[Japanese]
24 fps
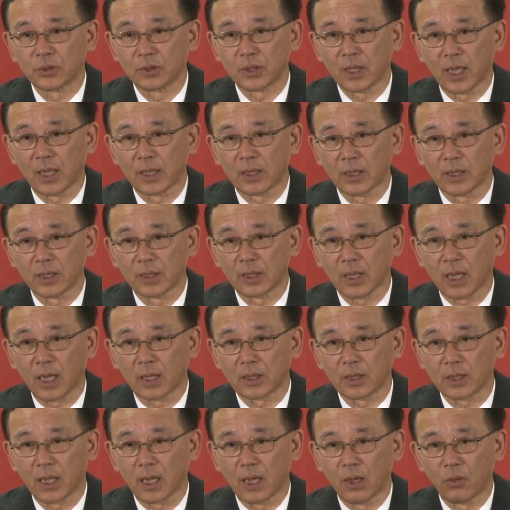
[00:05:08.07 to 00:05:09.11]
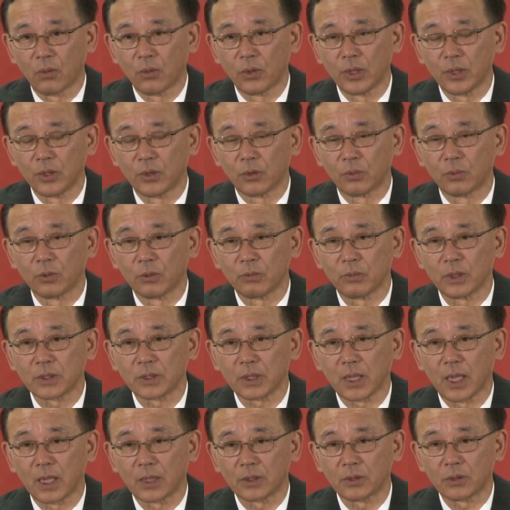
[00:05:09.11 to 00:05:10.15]
訴えていた方が多いと思います
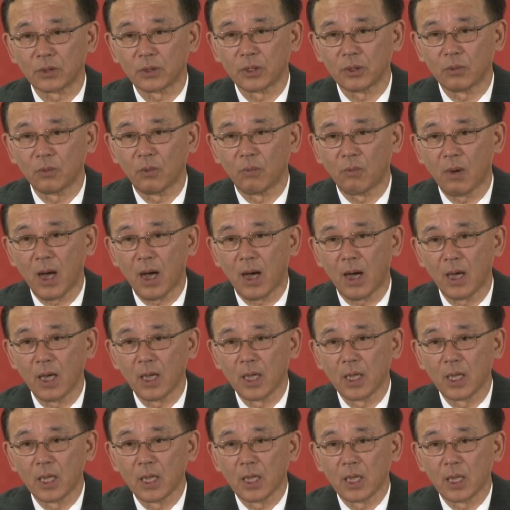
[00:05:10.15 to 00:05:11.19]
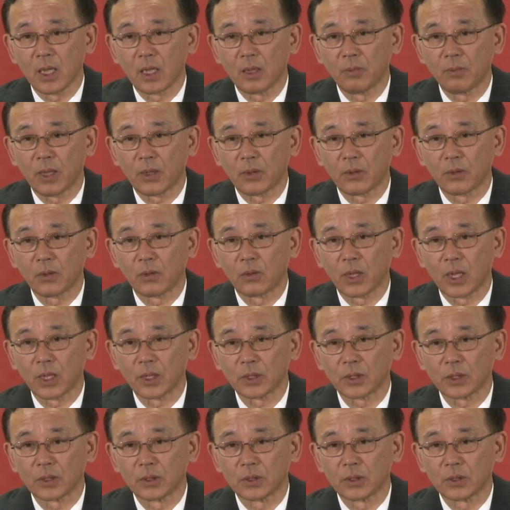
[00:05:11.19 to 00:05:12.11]
がそれでもまあ今のような